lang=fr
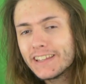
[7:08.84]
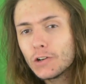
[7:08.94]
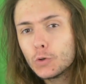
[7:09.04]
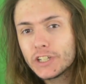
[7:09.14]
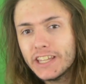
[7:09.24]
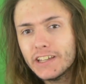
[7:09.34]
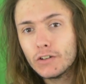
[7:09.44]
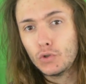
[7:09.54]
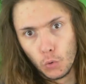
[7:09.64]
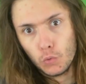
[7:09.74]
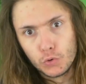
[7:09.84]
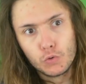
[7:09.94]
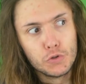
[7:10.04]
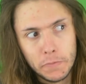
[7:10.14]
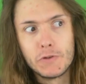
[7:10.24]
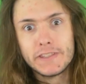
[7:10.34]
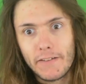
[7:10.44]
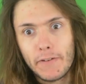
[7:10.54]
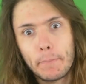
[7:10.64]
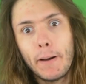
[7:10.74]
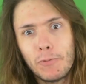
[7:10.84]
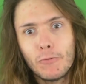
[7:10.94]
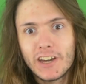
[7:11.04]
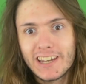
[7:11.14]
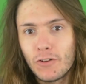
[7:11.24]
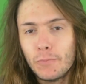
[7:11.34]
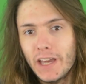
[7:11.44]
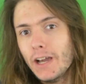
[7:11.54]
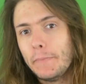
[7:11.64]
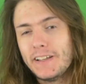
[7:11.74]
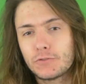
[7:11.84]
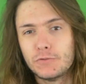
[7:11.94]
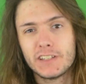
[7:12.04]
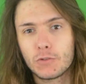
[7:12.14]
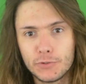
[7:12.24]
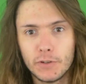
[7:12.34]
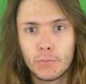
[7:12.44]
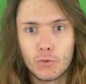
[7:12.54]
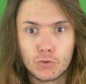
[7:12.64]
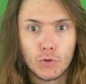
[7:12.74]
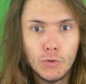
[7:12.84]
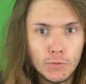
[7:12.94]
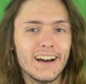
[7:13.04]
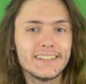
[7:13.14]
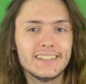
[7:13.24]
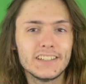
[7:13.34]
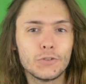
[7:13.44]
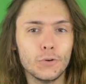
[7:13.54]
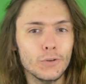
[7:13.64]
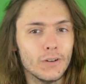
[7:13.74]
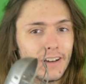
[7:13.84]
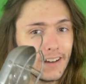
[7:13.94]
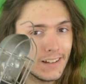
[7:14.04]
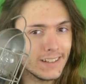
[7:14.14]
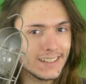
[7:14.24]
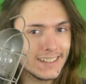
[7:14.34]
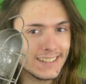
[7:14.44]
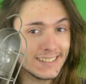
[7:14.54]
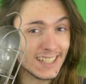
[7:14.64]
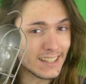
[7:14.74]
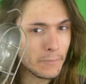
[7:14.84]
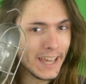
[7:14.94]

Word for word: un halogène dont du coup je ne me servais pas pour faire de la lumière parce que ça consomme beaucoup trop ainsi que cette